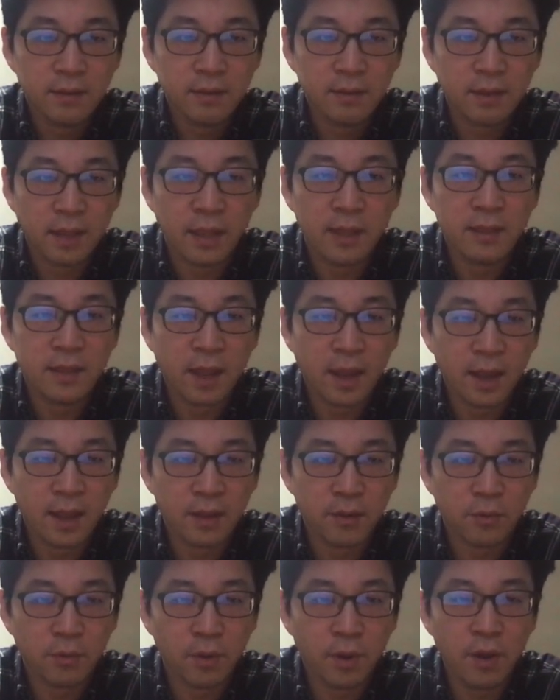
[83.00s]
데이터가
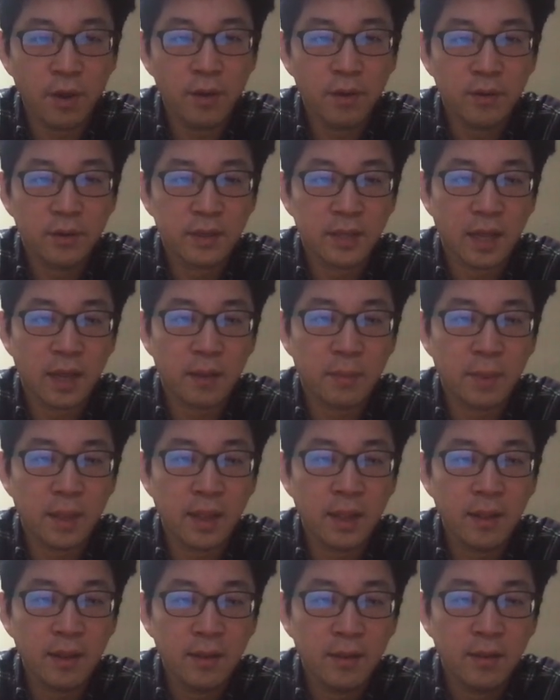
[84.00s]
있고요, 그
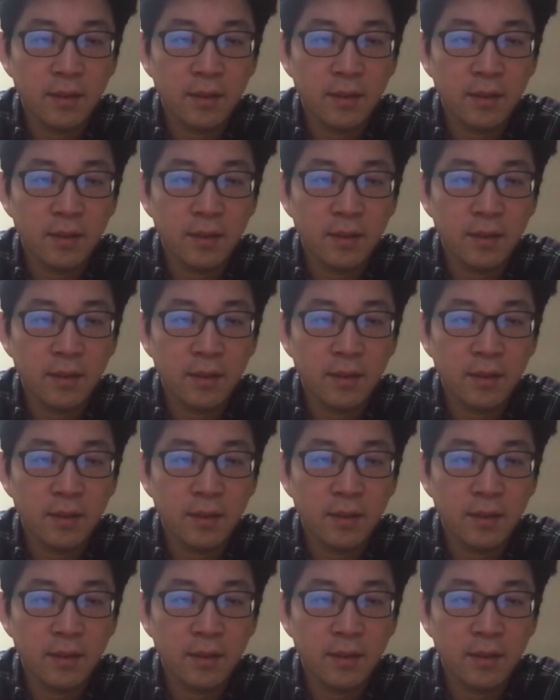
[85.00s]
다음에